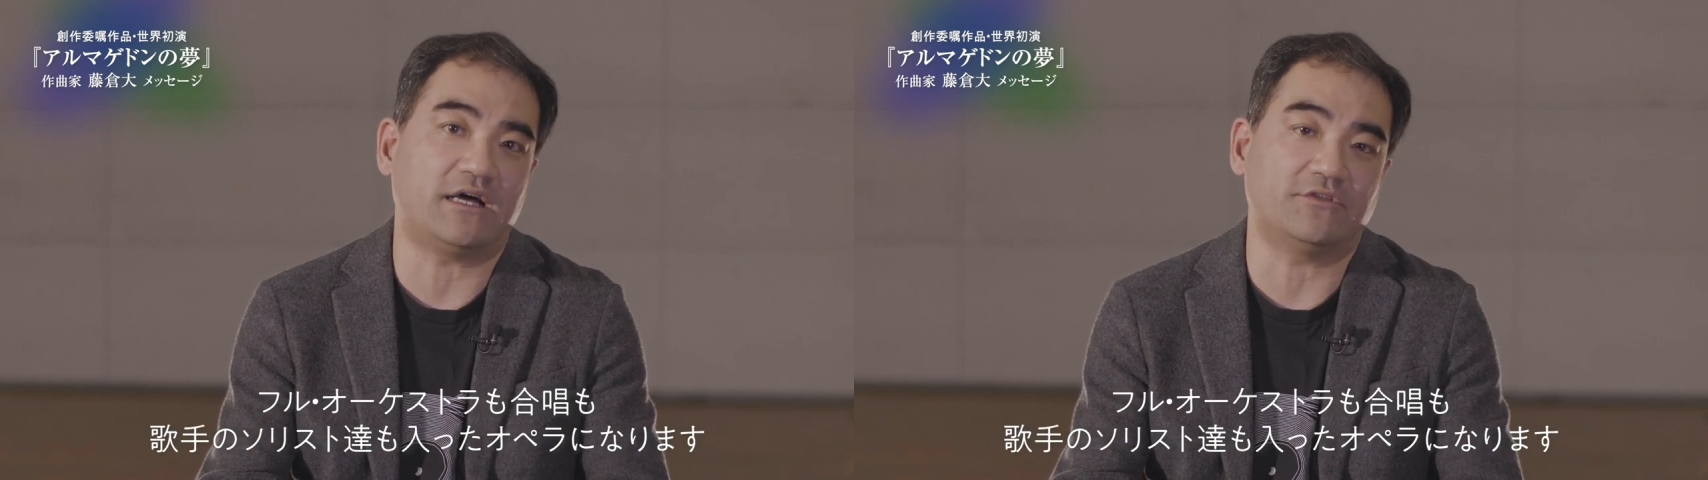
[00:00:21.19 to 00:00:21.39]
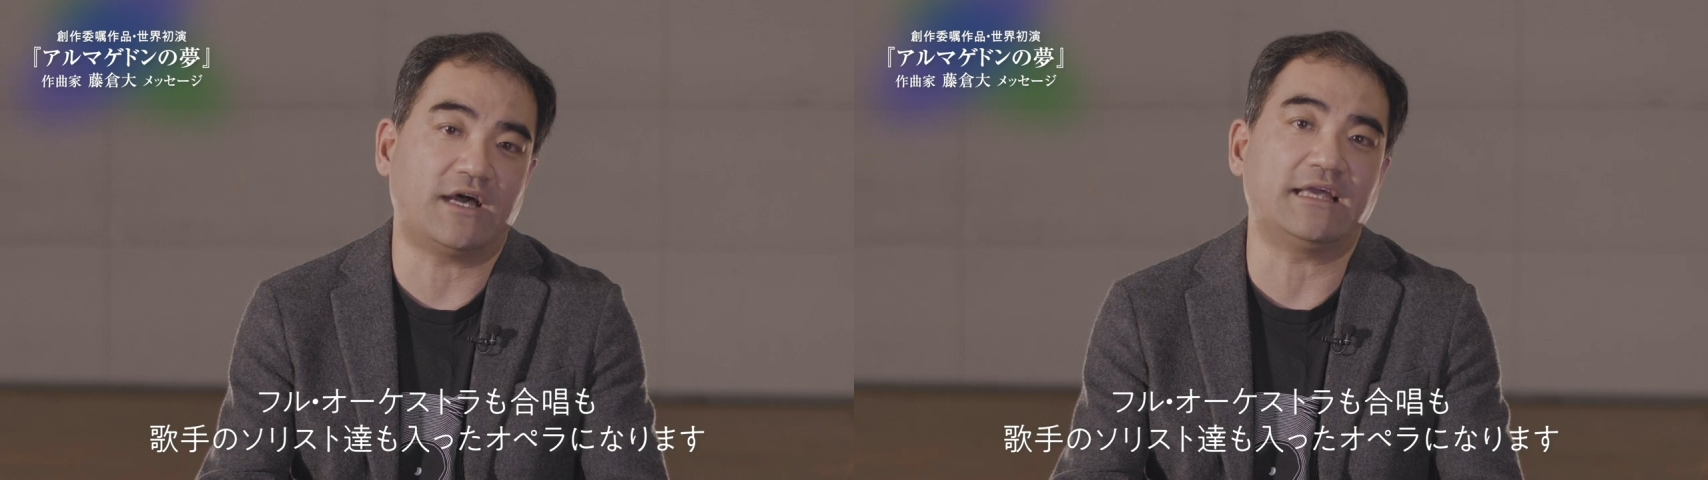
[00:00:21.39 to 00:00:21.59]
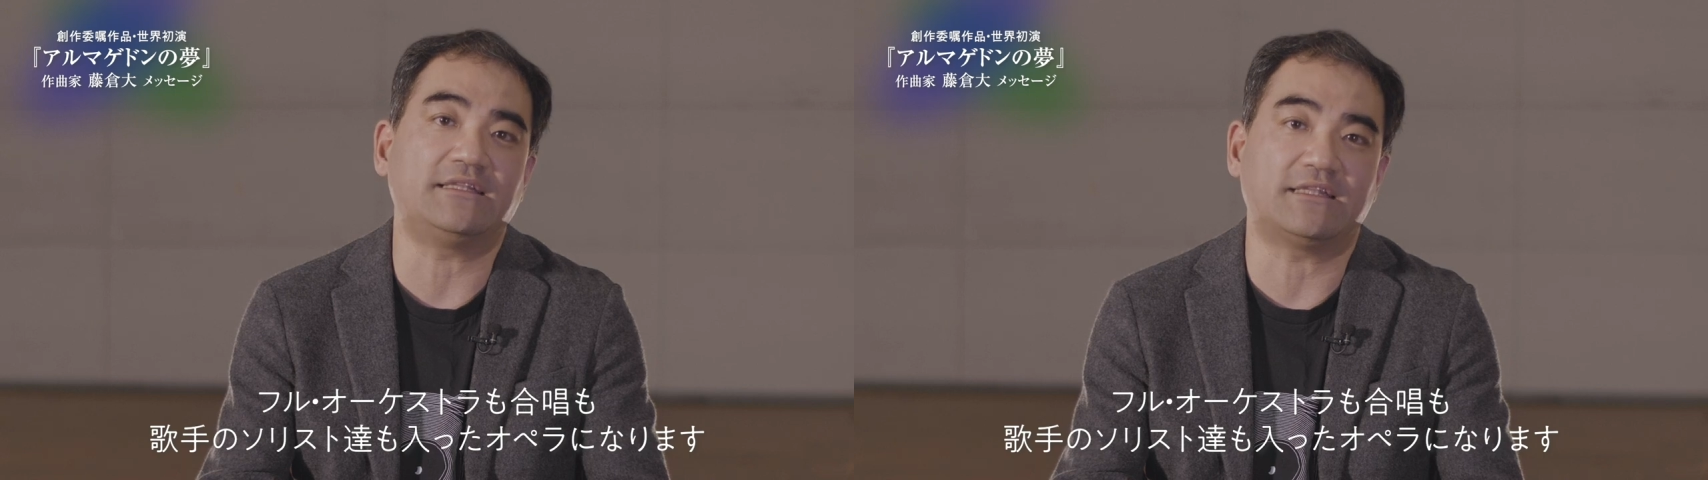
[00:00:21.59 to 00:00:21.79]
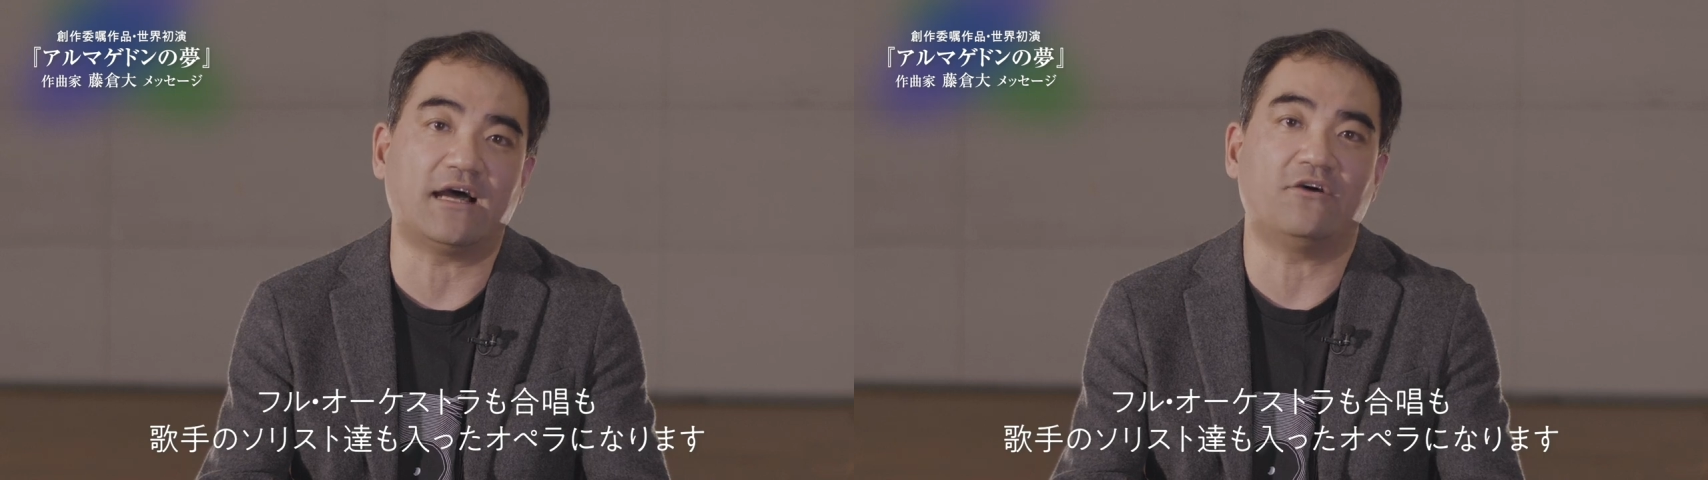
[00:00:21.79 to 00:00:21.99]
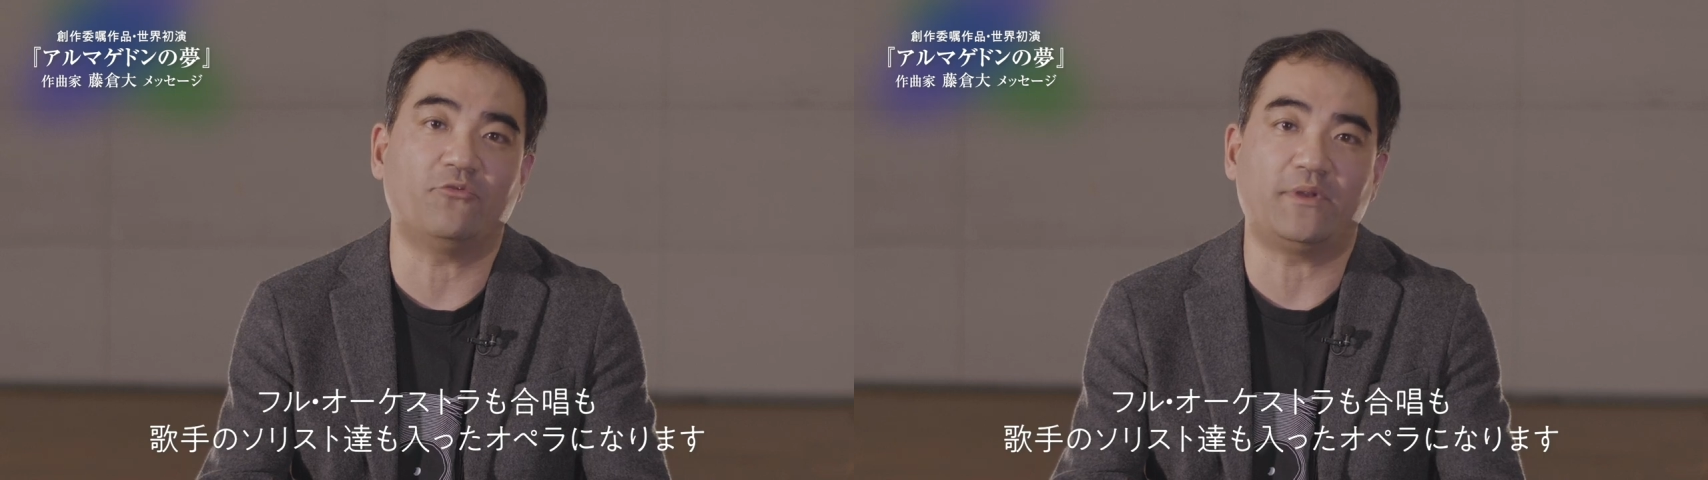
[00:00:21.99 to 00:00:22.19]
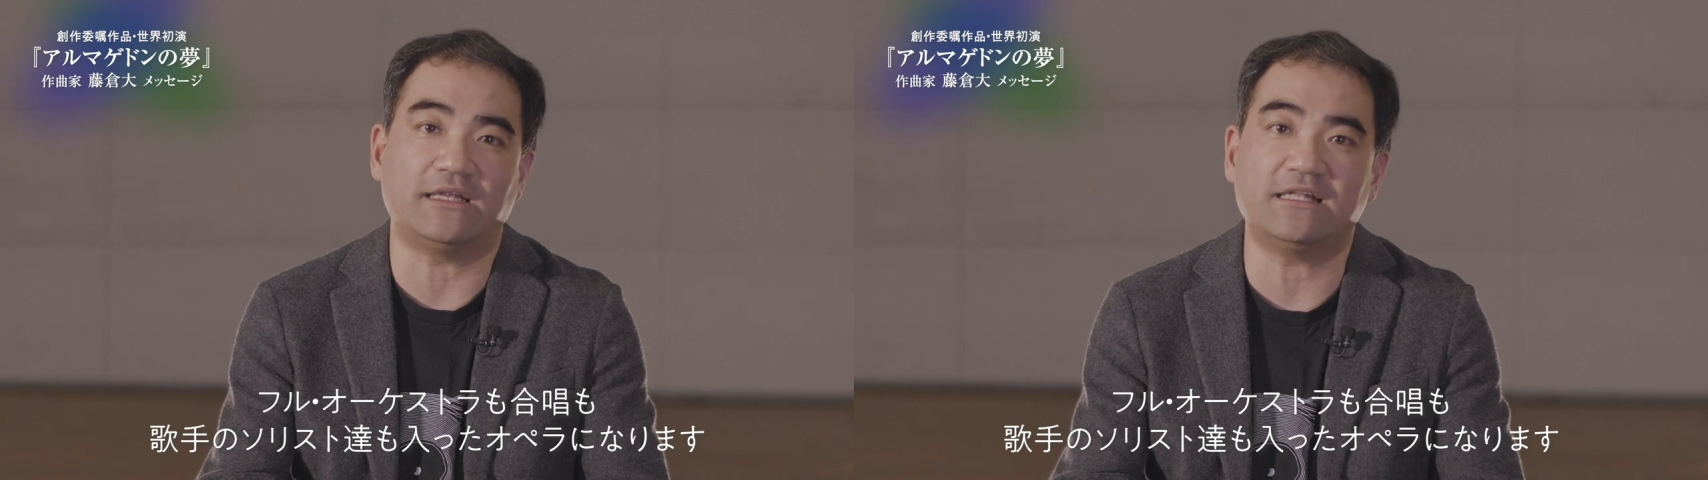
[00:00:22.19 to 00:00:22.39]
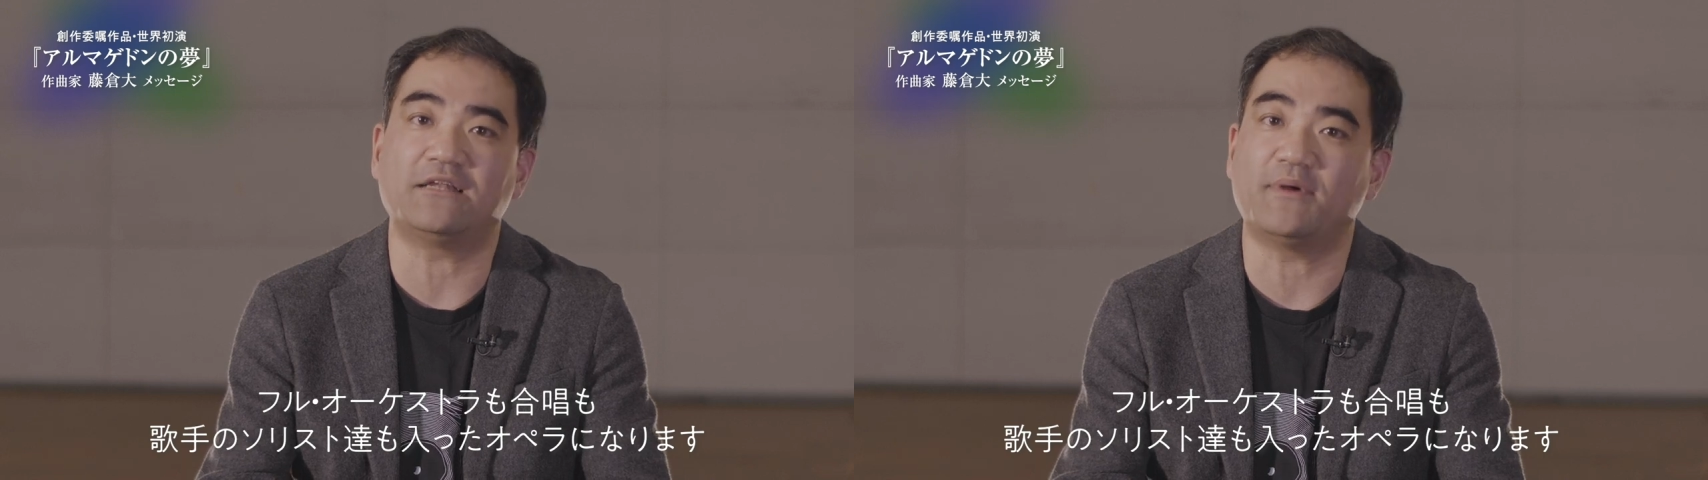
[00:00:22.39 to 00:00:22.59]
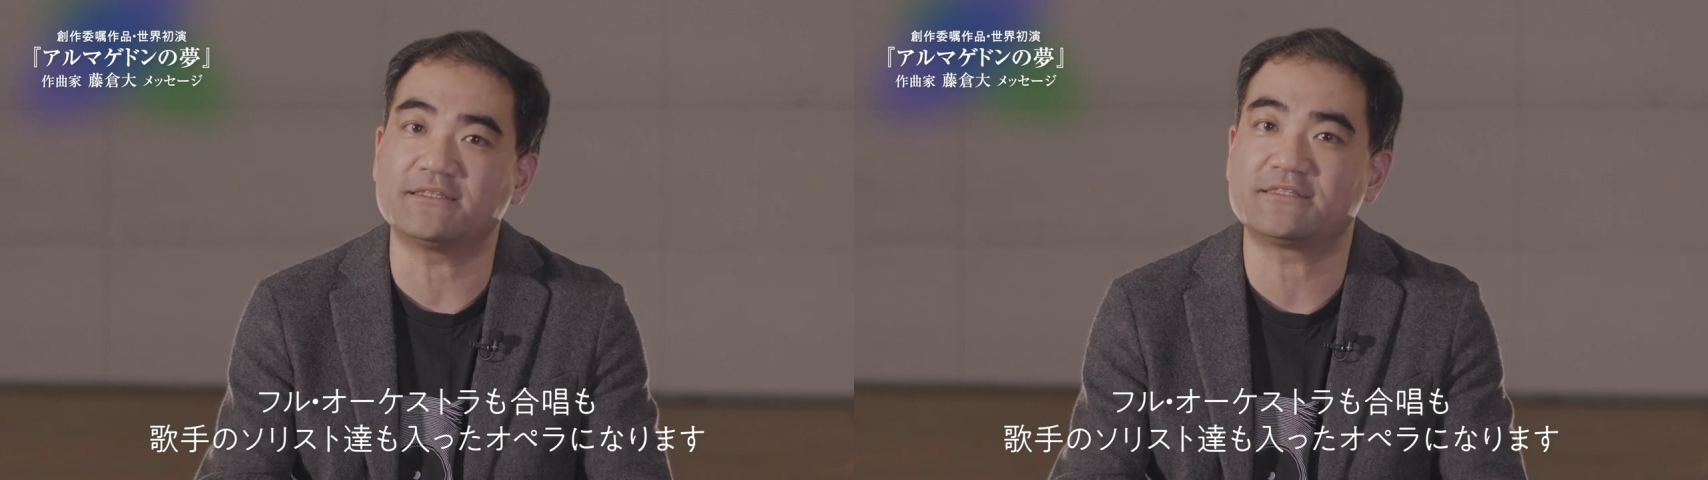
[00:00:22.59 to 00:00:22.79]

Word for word: あの入ったオペラになりま